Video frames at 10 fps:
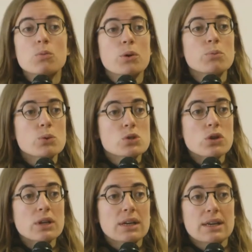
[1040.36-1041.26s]
grupo
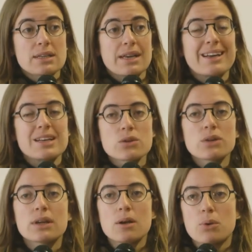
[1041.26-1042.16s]
impulsor en, caso
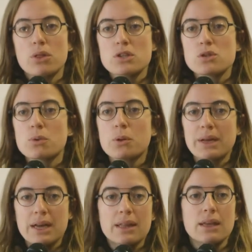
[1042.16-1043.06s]
de que el proceso
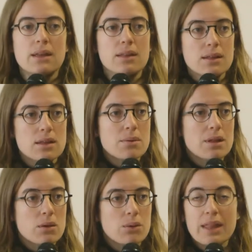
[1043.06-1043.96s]
provenga de
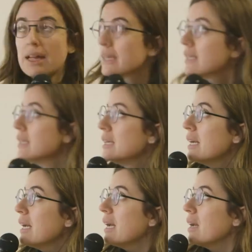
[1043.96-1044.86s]
iniciativa ciudadana,
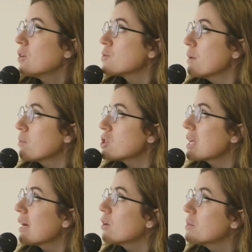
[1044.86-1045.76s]
los miembros
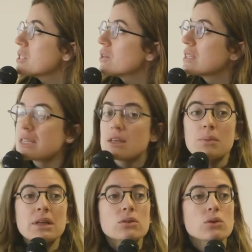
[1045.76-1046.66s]
de la comisión de
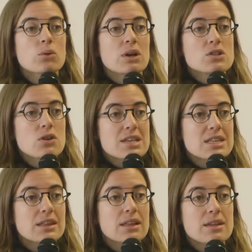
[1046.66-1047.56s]
seguimiento y cuáles son las
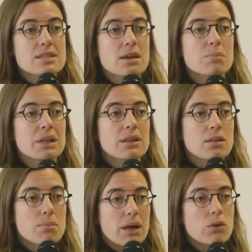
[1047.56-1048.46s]
entidades que han
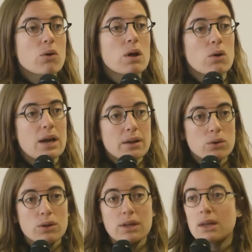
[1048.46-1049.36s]
participado a lo
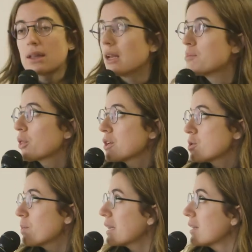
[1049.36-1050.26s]
largo del
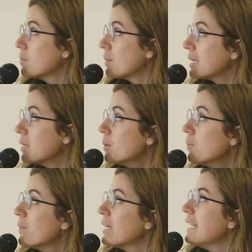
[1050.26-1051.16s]
proceso
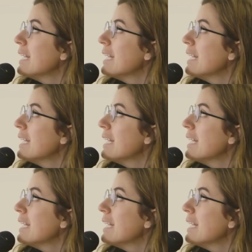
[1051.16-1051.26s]
participativo.